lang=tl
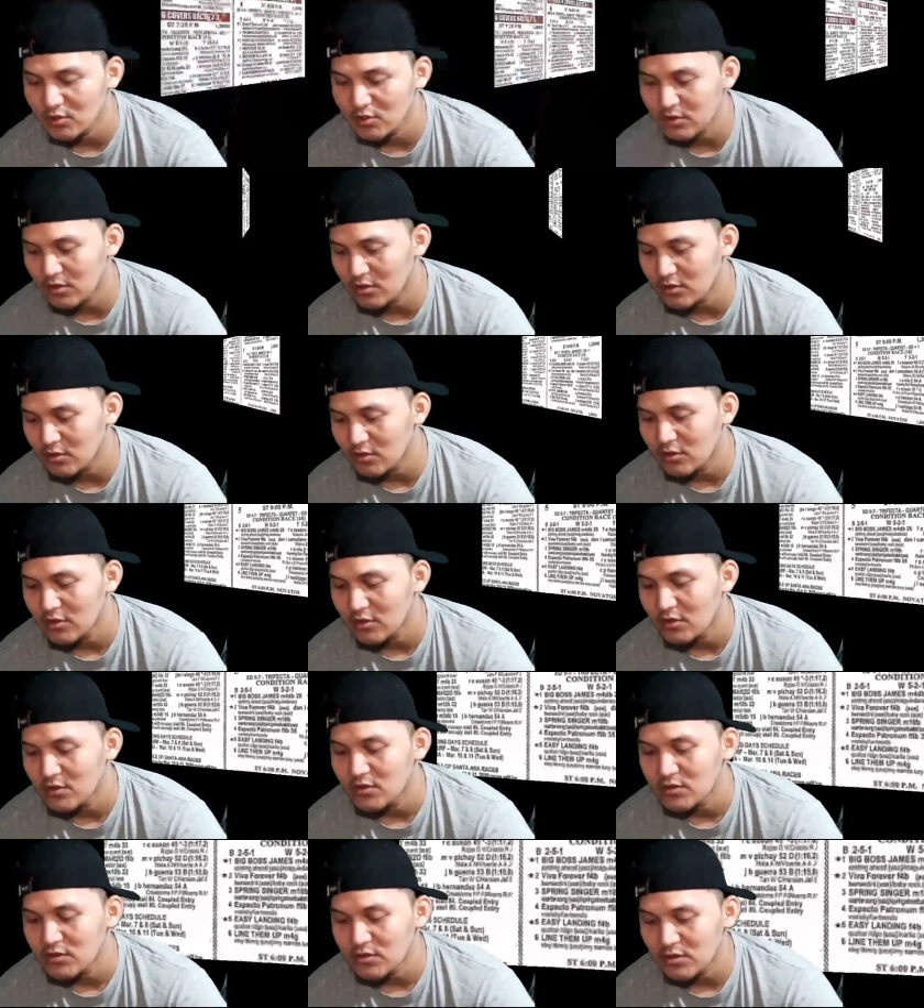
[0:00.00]
No?
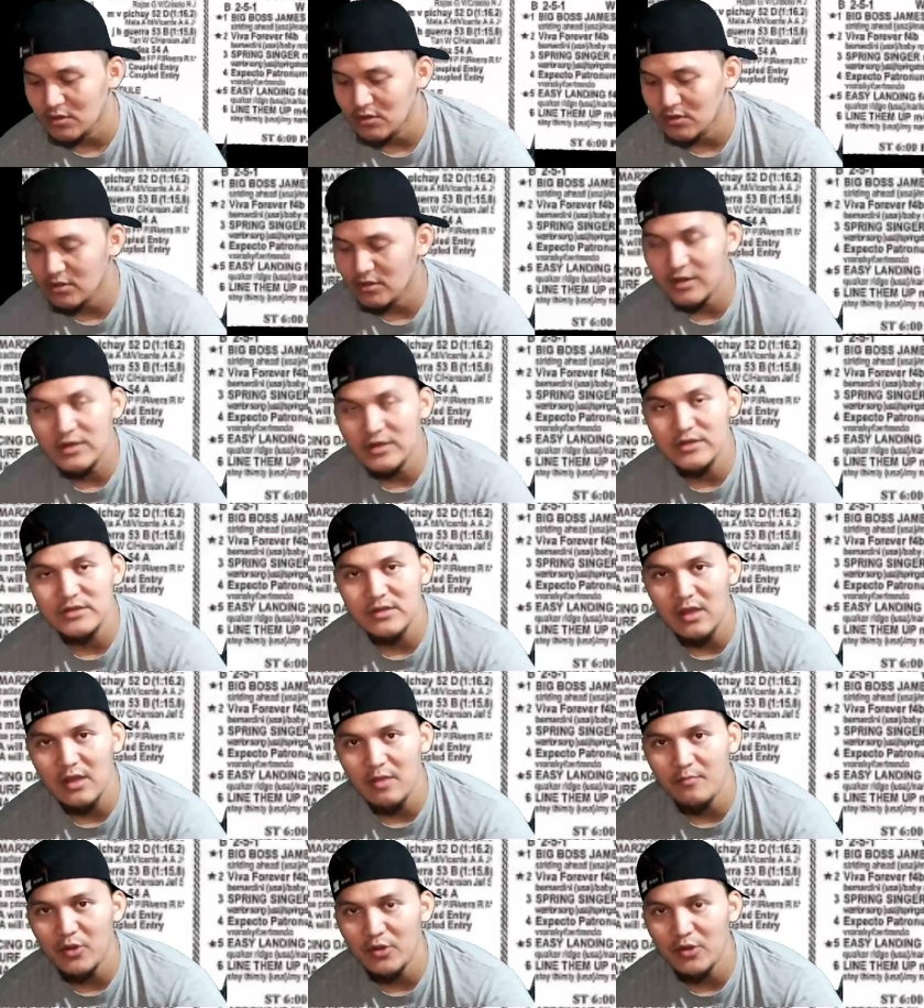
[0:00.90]
So race
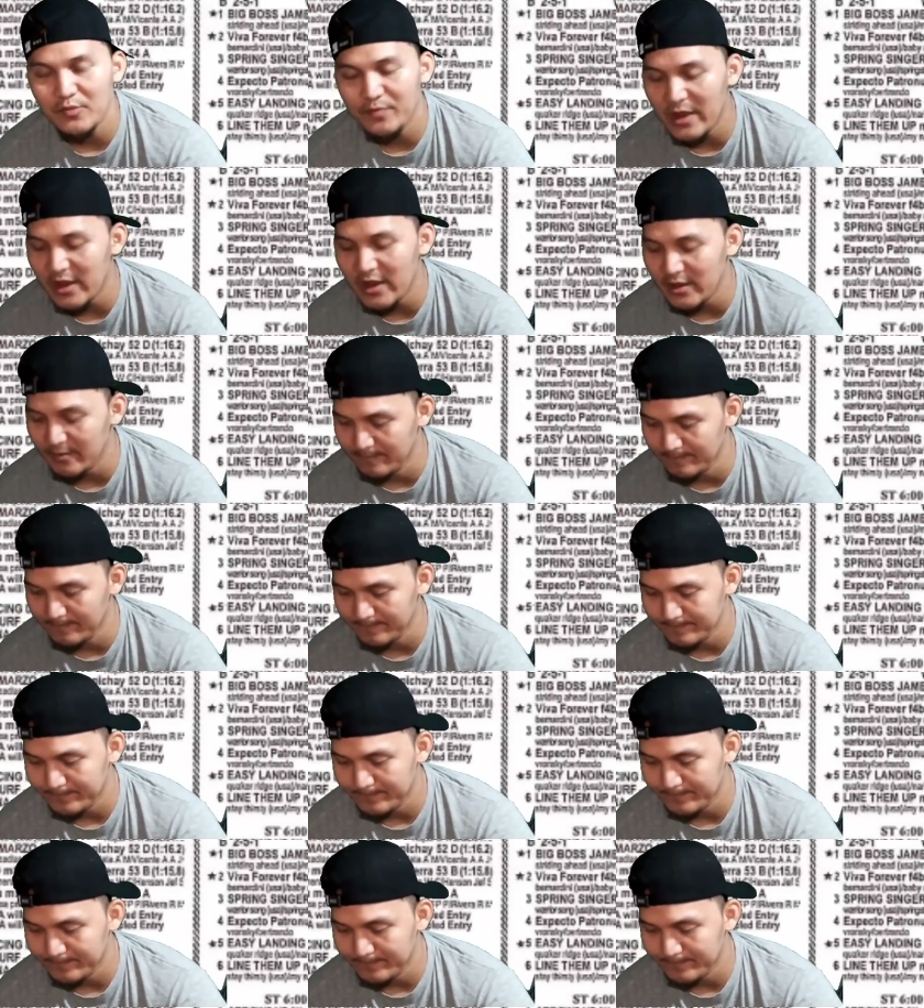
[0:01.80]
number 5.